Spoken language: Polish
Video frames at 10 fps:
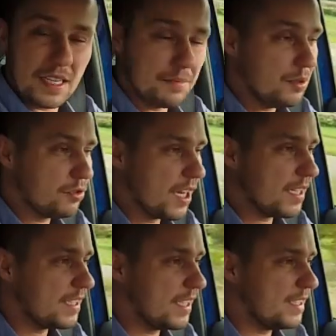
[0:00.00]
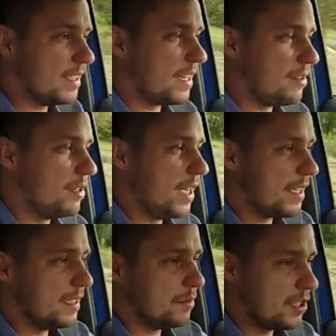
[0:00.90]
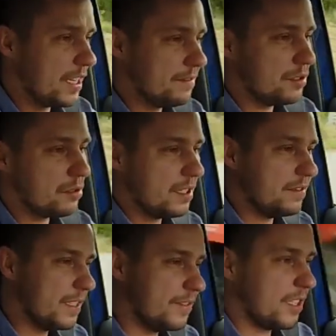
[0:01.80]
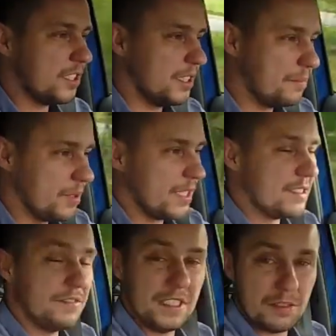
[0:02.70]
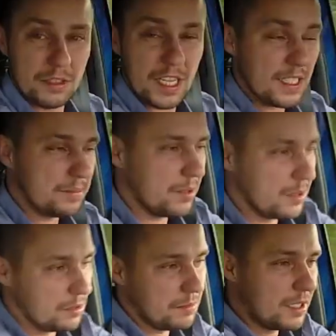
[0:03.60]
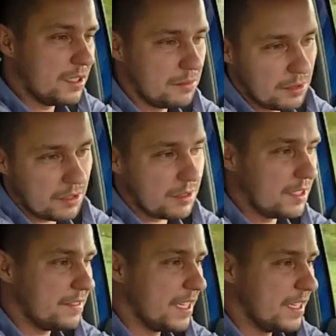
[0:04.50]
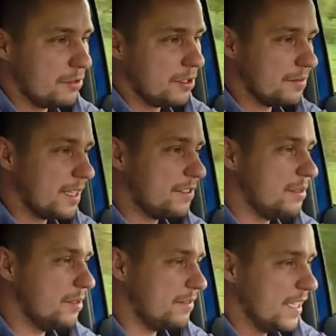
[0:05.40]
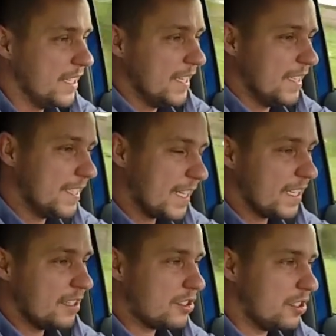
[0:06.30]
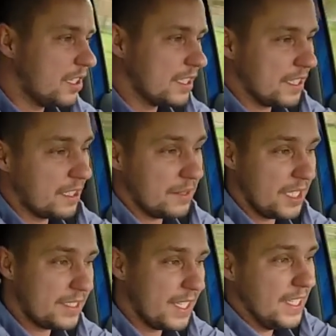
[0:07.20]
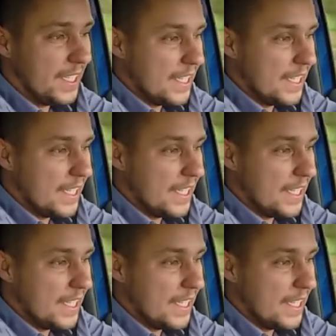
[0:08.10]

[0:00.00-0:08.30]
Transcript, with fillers: ale był czas, kiedy regularnie musiałem wyszukiwać właśnie po nazwisku nieraz, bo numer domu to niewiele ludziom na wsi mówi, jakiegoś konkretnego miejsca,